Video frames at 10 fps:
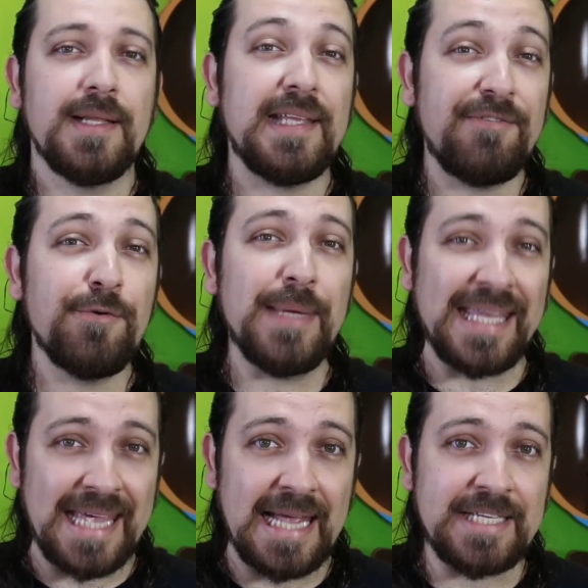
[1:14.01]
Teve uma
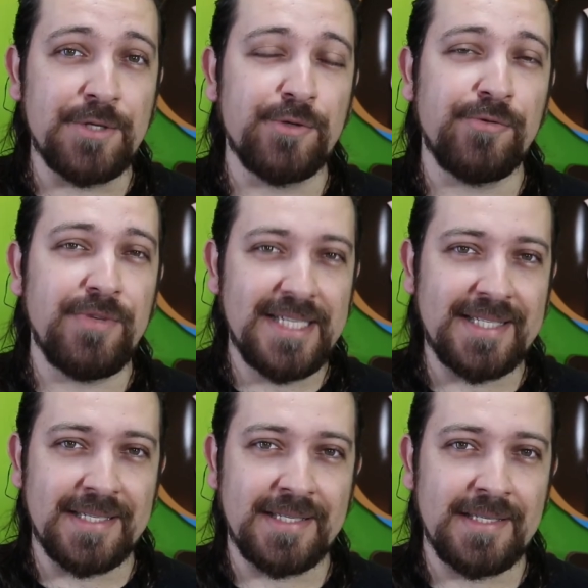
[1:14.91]
enquete no
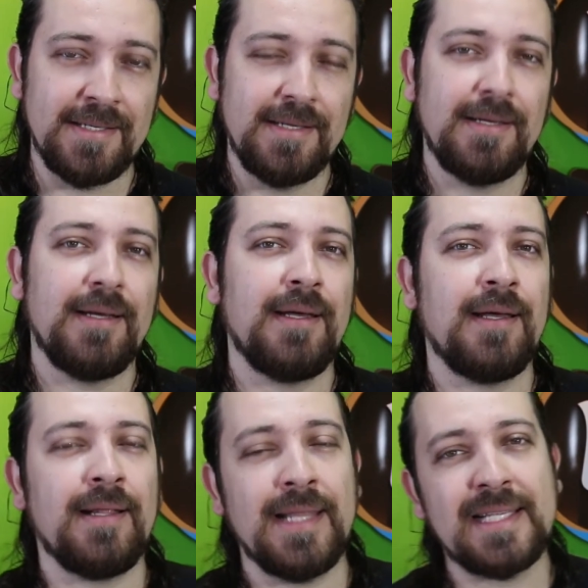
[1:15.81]
Vista-se
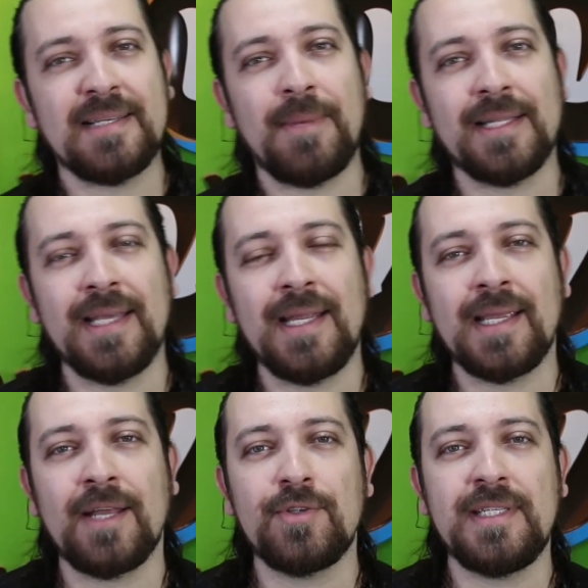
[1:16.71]
é, nessa matéria,
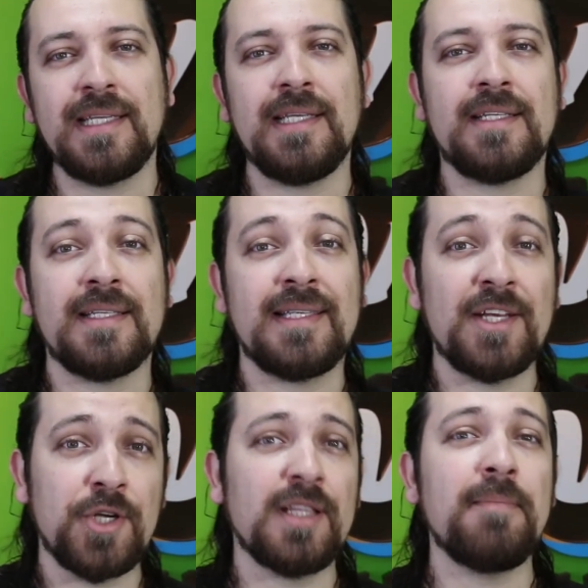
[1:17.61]
que era o seguinte: se
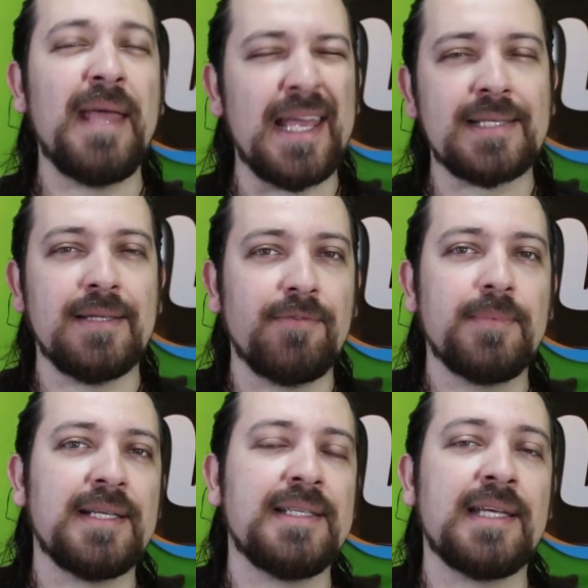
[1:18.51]
a JBS, né, vamos
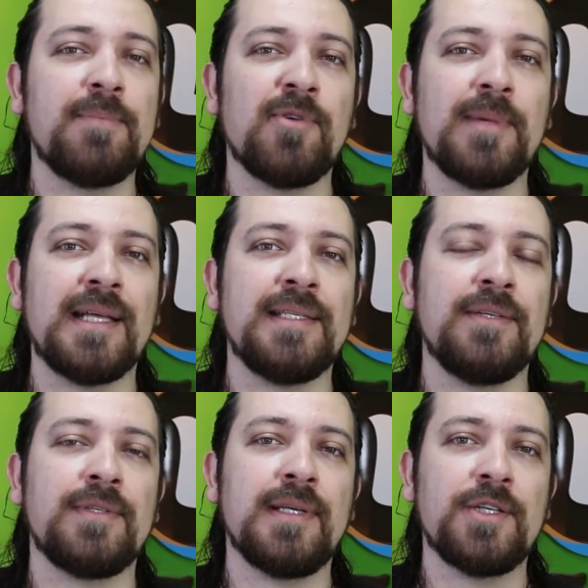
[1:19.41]
trazer aqui para o
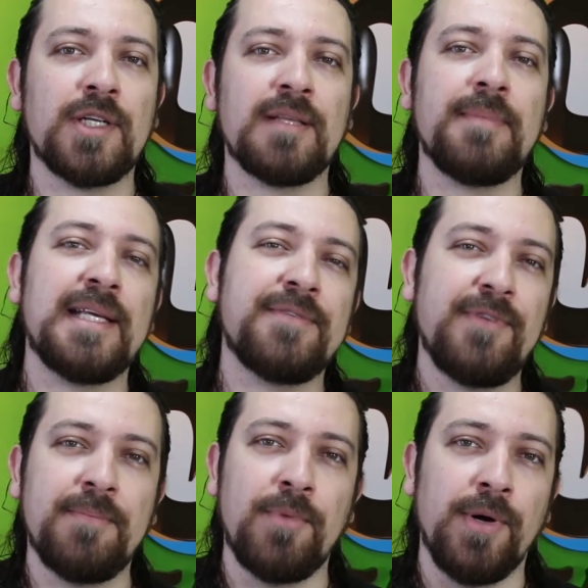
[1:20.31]
Brasil, se a JBS
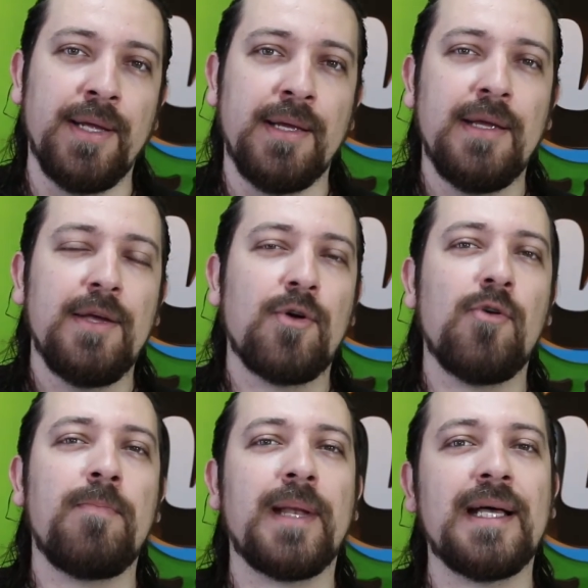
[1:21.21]
Freeboy
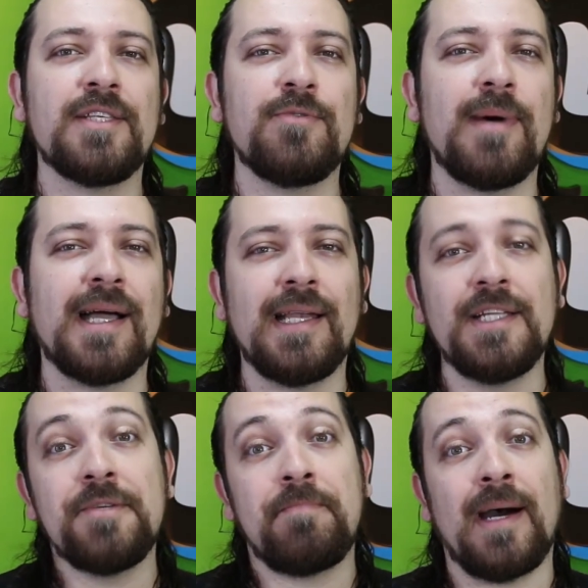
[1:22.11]
comprasse uma
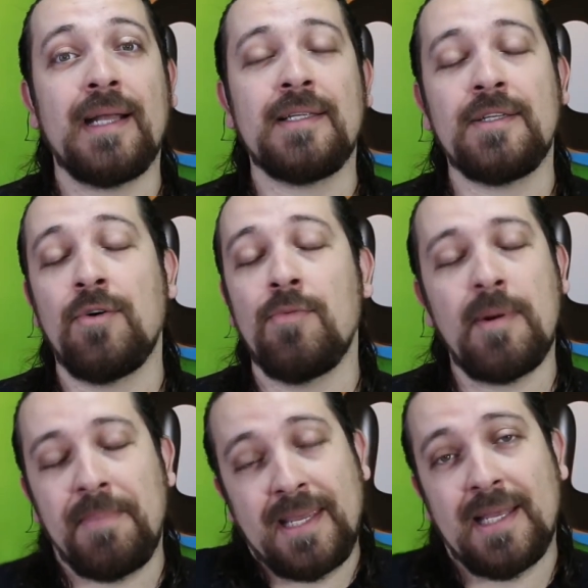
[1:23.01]
grande parte ou
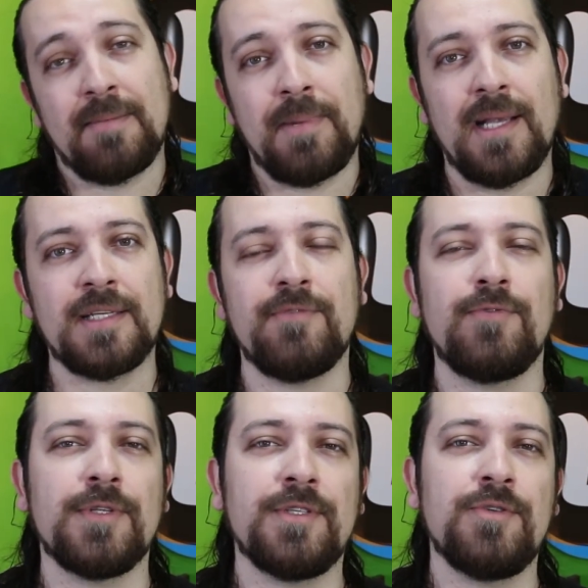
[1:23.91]
uma pequena parte que
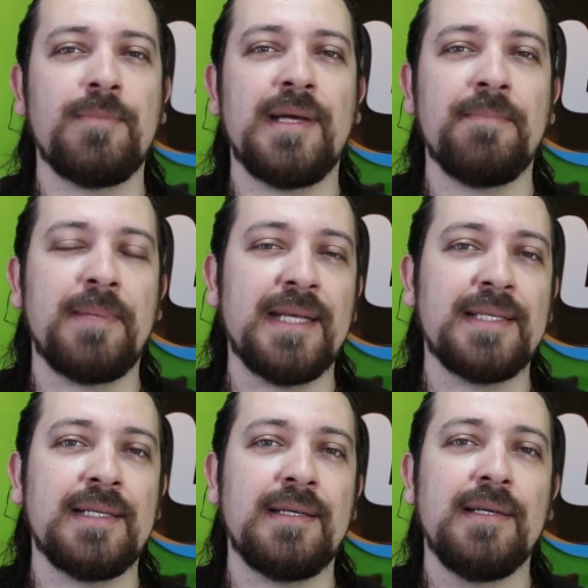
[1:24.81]
fosse de uma
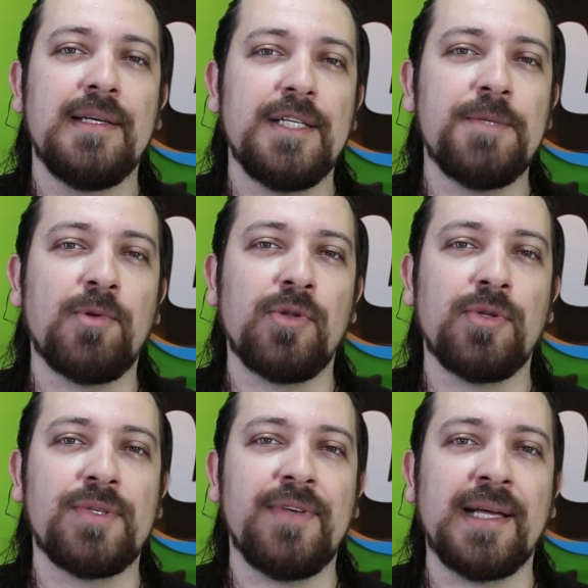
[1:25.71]
empresa de
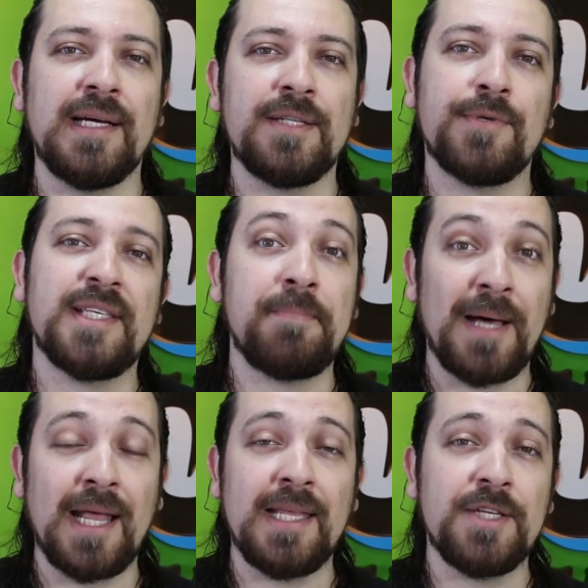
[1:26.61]
produtos veganos, você
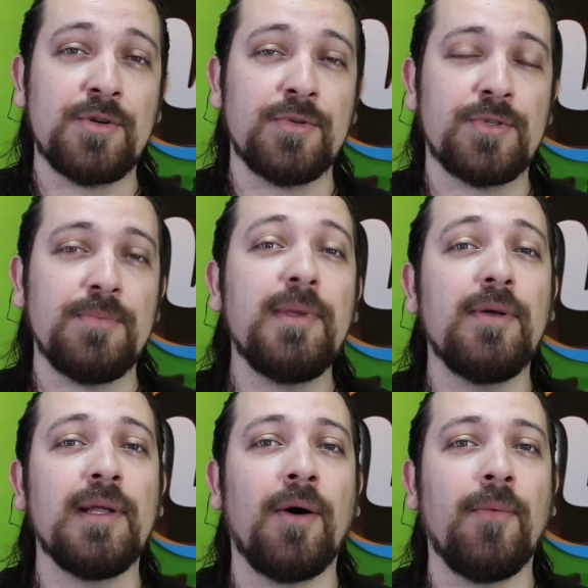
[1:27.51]
pararia de consumir
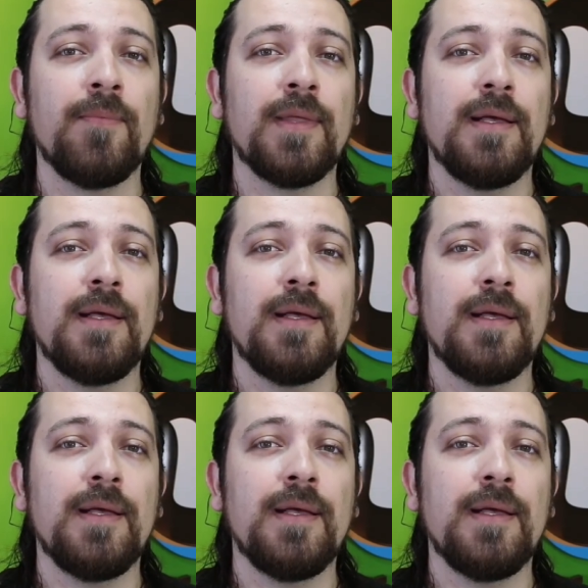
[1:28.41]
ou não?